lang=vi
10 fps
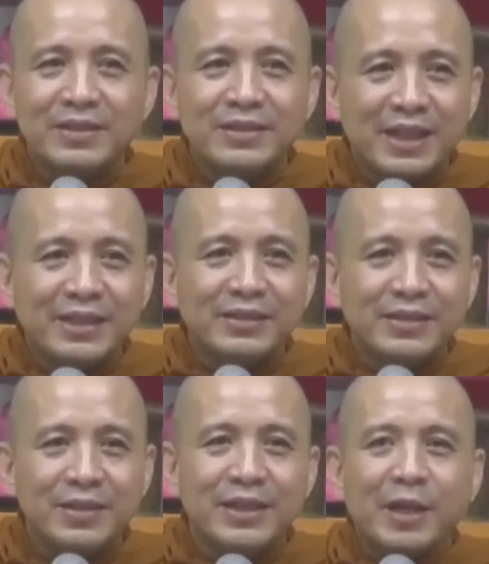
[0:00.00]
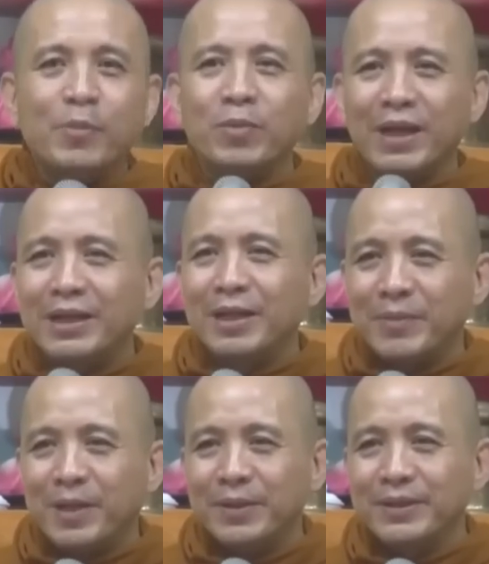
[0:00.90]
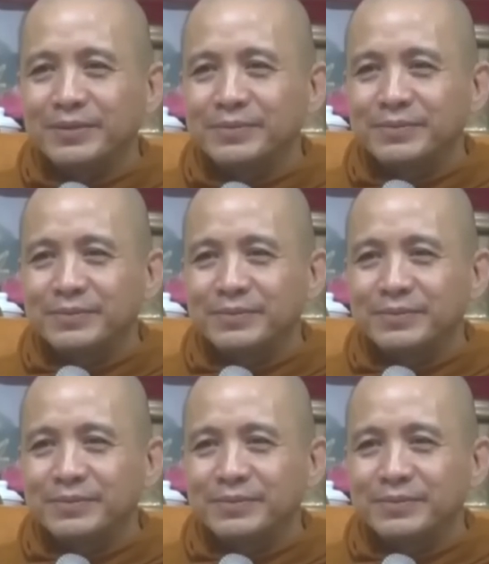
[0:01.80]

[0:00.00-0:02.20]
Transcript: đừng trách người đã một lần lầm lỗi